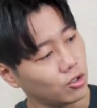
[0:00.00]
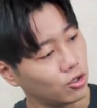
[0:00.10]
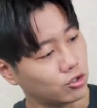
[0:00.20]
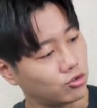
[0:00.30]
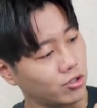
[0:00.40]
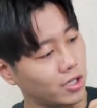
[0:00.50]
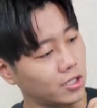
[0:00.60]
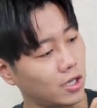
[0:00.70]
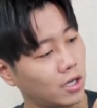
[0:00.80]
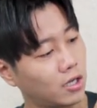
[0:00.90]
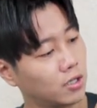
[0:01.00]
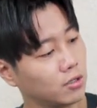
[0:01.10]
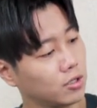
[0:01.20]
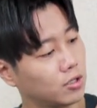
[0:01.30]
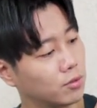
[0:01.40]
여기 중앙에다가
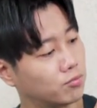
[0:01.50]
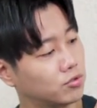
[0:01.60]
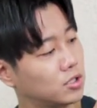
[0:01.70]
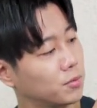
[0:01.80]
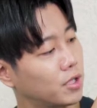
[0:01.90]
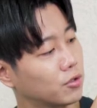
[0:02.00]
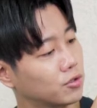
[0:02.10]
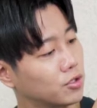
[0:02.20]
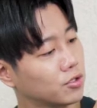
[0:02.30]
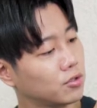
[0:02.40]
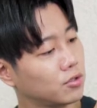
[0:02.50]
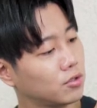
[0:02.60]
이렇게 붙이면 되거든요.